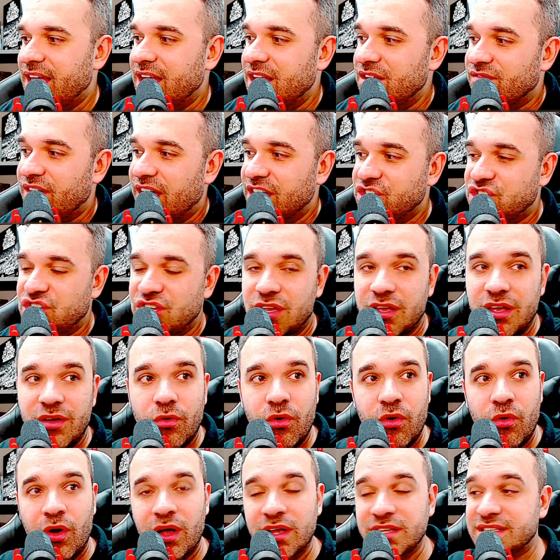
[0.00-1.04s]
Ele vai de
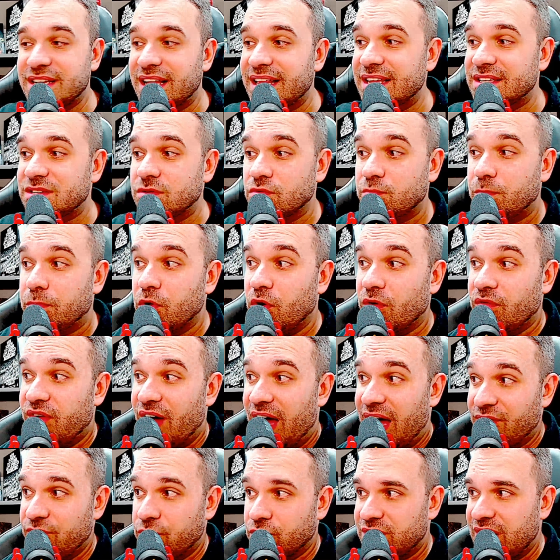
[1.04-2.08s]
a escalação
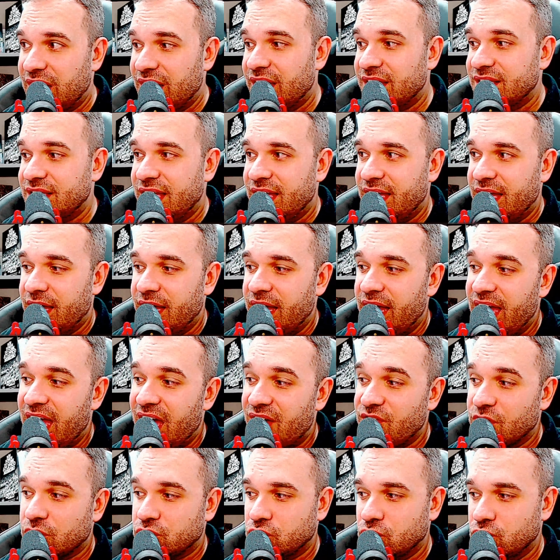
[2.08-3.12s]
provável, tá? É
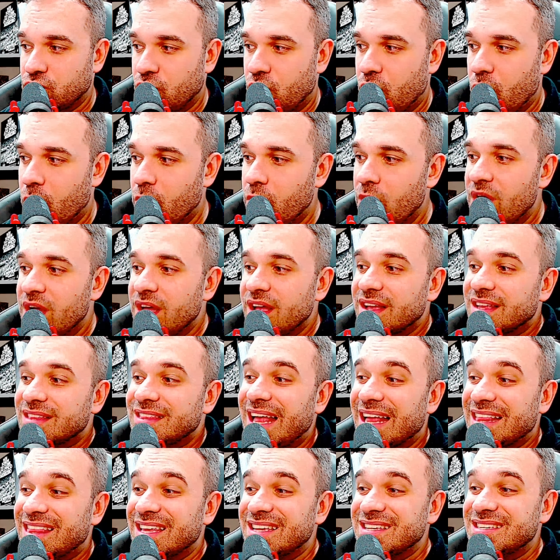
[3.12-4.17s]
Everson no gol,
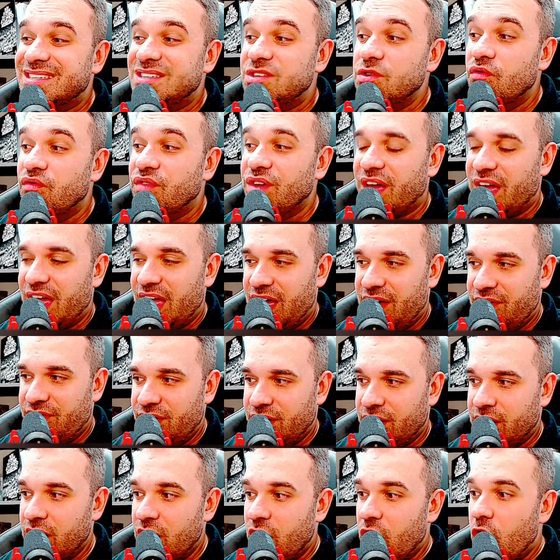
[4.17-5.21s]
Nathan Silva e
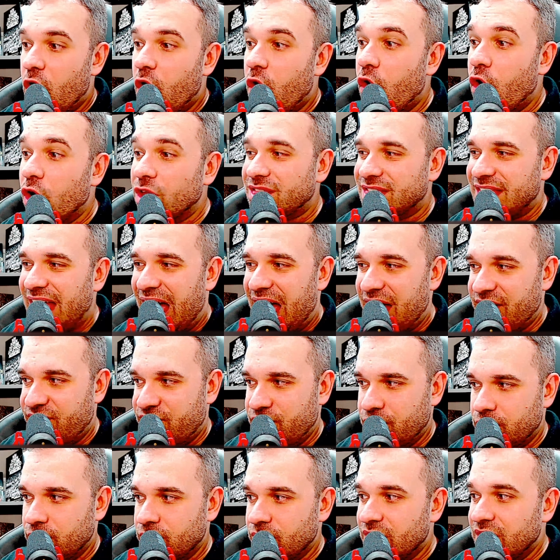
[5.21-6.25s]
Hever.
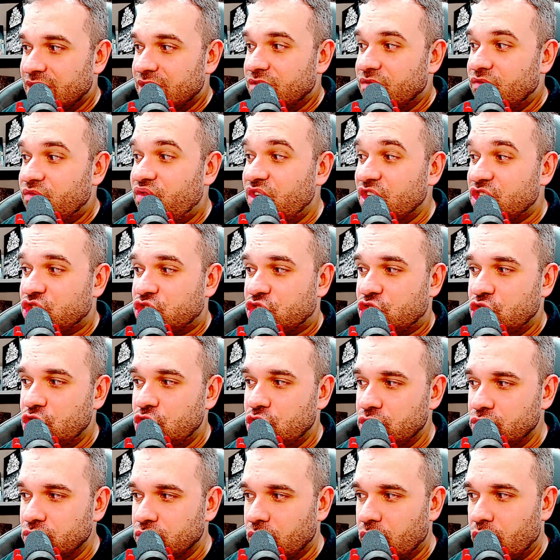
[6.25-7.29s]
Otávio,
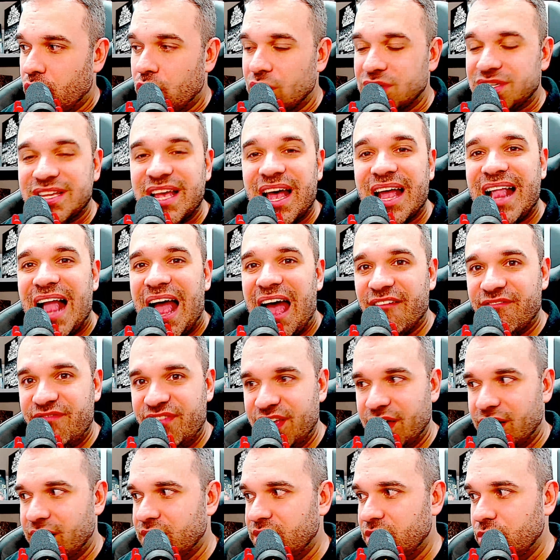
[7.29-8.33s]
Vitinho ou
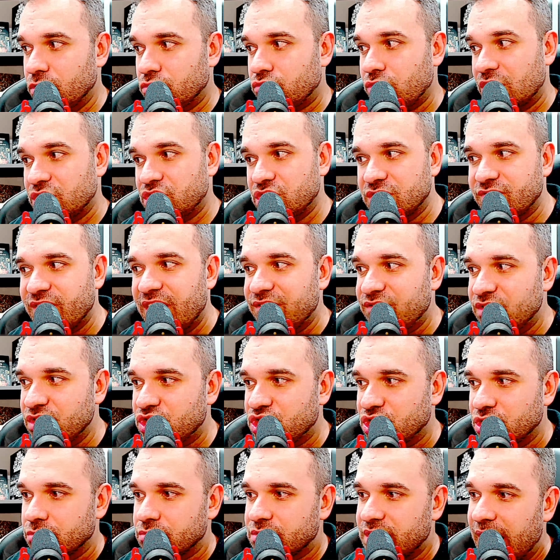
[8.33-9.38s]
Saravia. E eu tô achando que vai
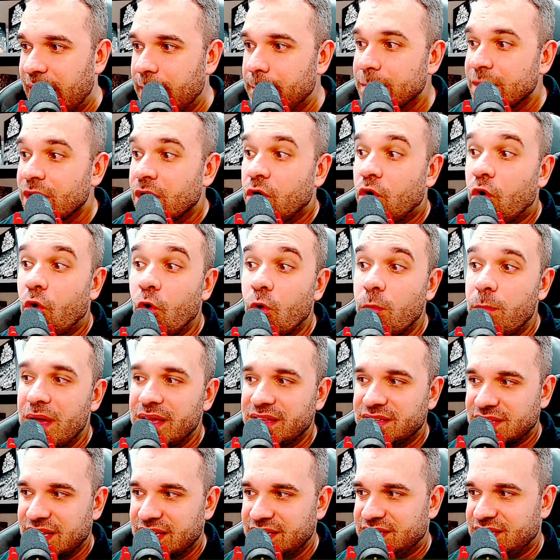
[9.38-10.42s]
Vitinho, tá?
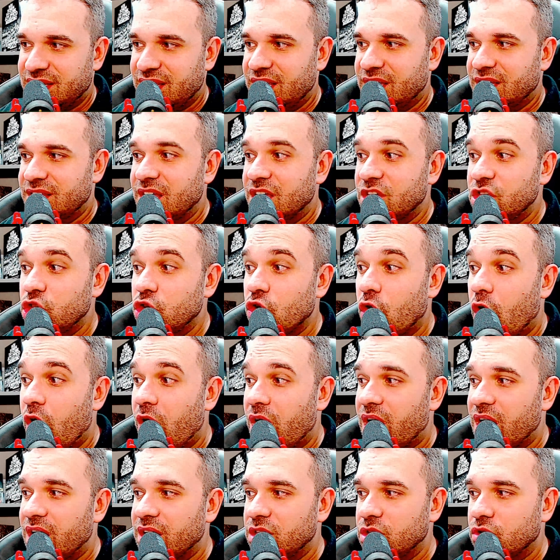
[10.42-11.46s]
Rubens na esquerda,
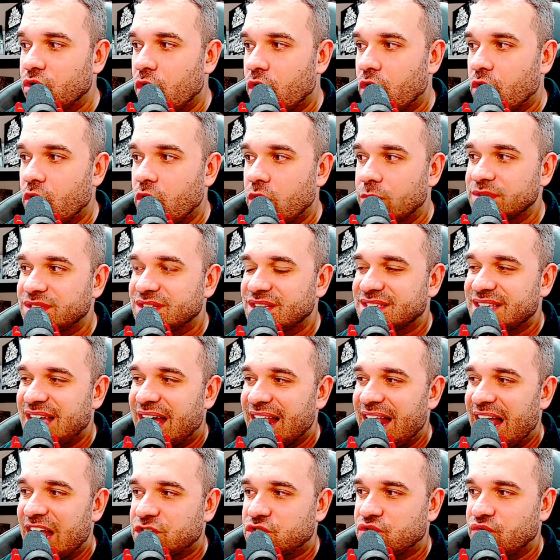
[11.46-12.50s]
Iorra, Igor Gomes e
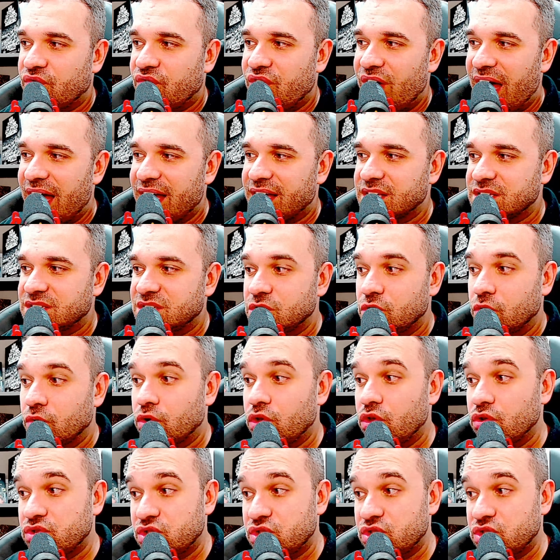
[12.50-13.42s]
Zaratio, Vargas e Hulk.